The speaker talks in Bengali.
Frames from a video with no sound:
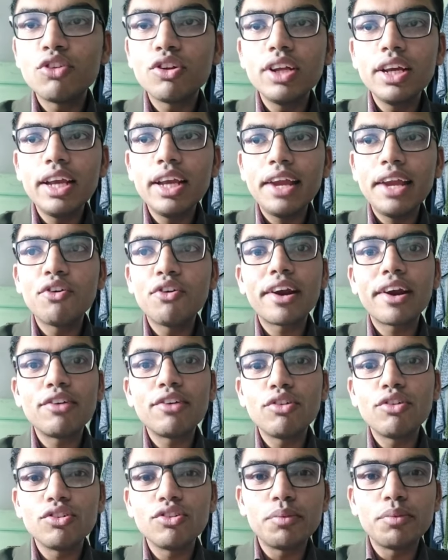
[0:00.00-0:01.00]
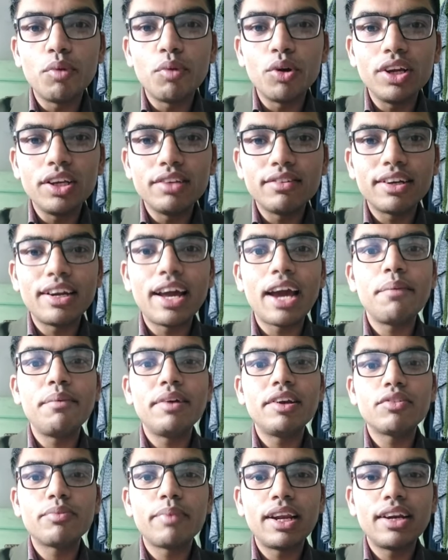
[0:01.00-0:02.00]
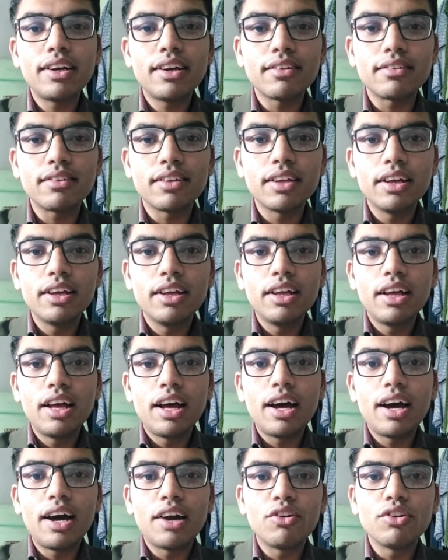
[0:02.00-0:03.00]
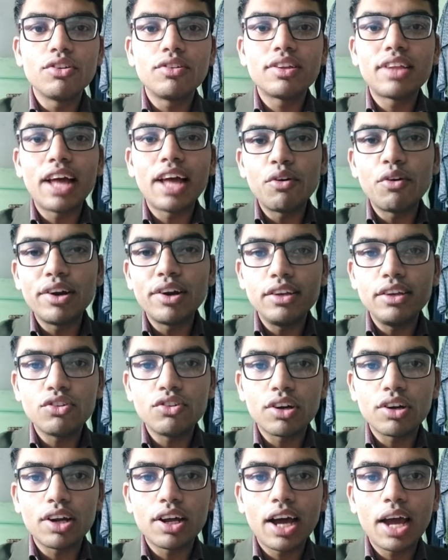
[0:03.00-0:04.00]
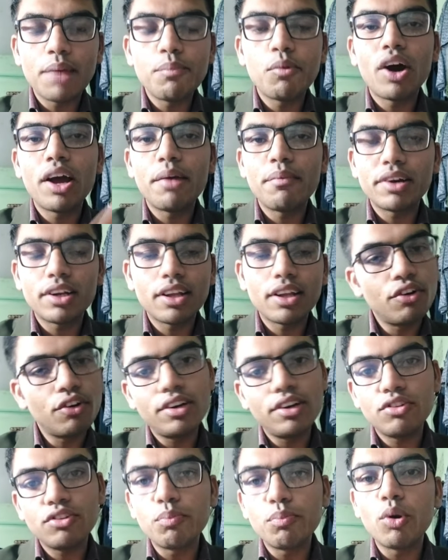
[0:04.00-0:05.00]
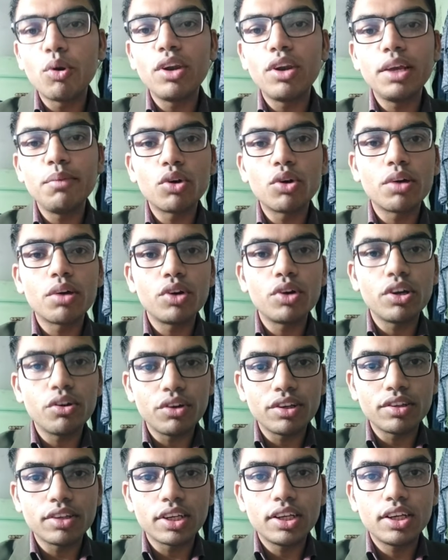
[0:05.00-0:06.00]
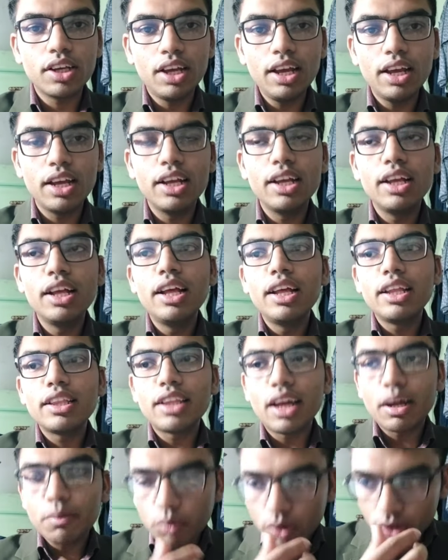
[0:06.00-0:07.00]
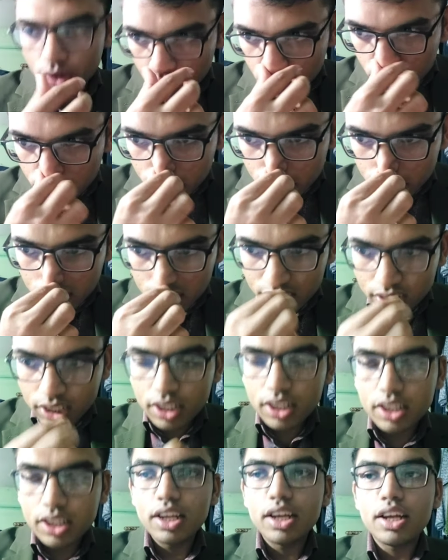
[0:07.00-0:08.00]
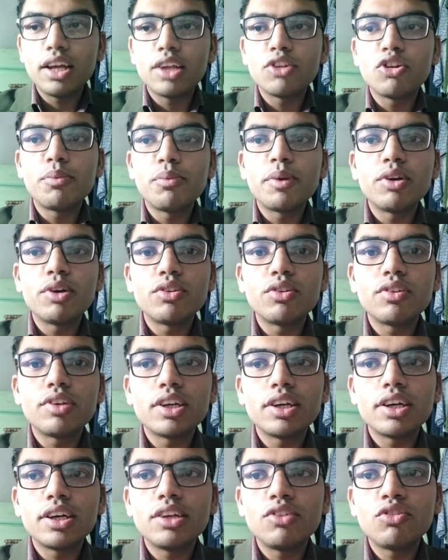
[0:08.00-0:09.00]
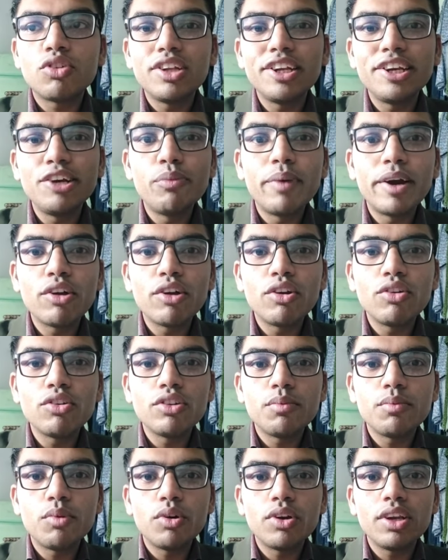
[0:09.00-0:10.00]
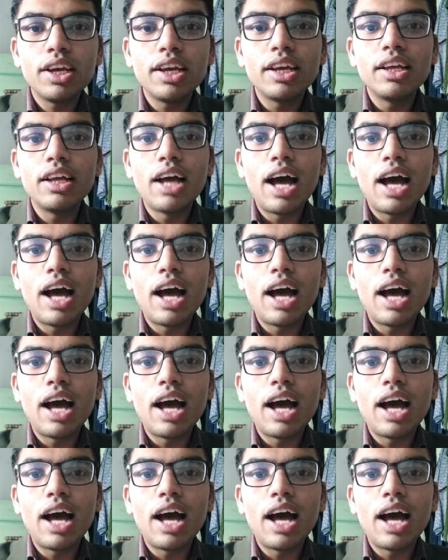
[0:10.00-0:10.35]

যদি এন্ডোক্রাইনোলজির বলি যে ডায়াবেটিস মেলাইটাস আর হচ্ছে থাইরয়েড ডিসঅর্ডার হাইপো হাইপার থাইরয়েডিজম পড়লেই মোটামুটি হয়ে যায় হ্যাঁ তারপরে হচ্ছে তোমার হচ্ছে যদি রিউমেটোলজি বলি